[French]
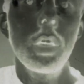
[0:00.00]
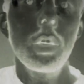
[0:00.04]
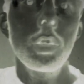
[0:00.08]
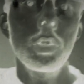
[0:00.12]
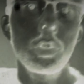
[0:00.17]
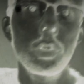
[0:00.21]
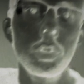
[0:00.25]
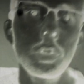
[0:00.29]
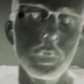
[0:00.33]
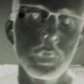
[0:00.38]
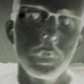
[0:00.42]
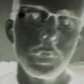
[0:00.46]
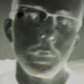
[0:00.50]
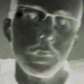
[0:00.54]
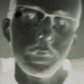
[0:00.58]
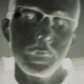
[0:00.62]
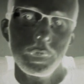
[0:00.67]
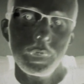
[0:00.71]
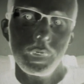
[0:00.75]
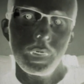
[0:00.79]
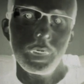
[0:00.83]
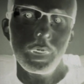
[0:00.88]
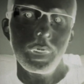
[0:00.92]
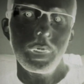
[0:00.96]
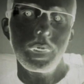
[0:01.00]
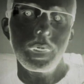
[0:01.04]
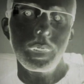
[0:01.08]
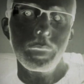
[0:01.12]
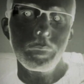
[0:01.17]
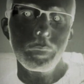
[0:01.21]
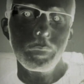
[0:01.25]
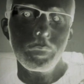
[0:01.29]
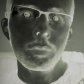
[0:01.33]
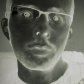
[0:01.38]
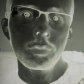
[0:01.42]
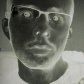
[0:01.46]
Ce qui a
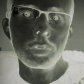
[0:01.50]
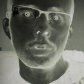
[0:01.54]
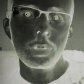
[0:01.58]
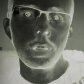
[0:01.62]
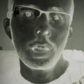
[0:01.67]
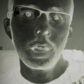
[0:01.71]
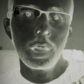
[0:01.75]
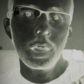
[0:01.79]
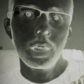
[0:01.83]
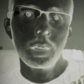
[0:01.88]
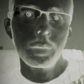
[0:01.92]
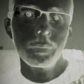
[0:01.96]
montré